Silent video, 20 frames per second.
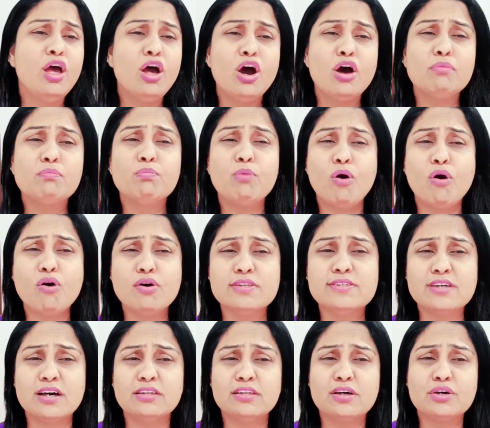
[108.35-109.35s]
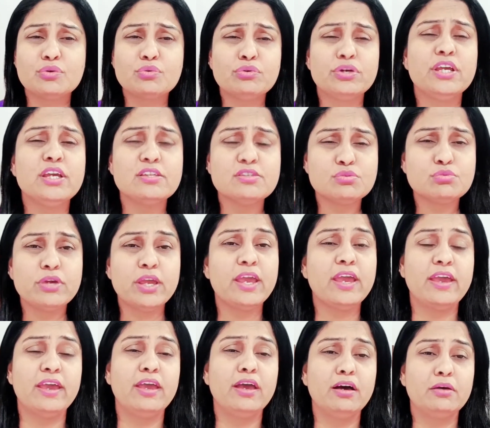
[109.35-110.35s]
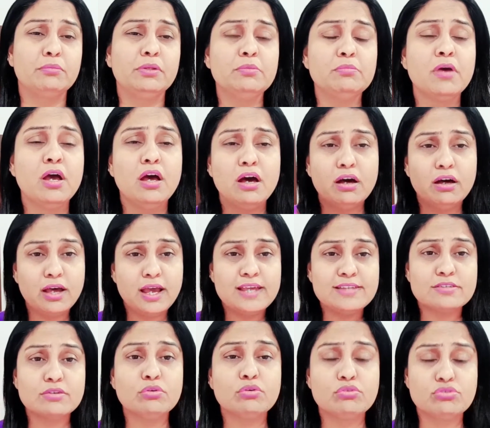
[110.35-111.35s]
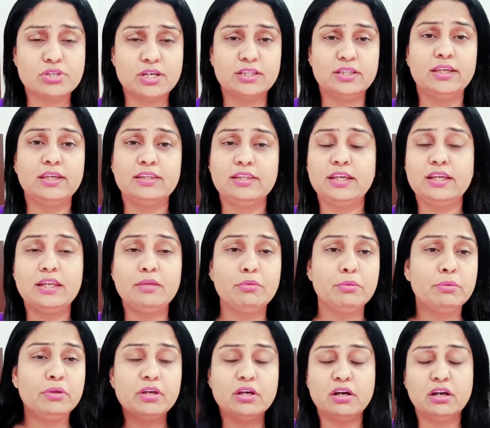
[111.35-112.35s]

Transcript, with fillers: और बहुत ज़्यादा रूखे सूखे हैं मतलब ऐसे हो जाते हैं दिखने में भी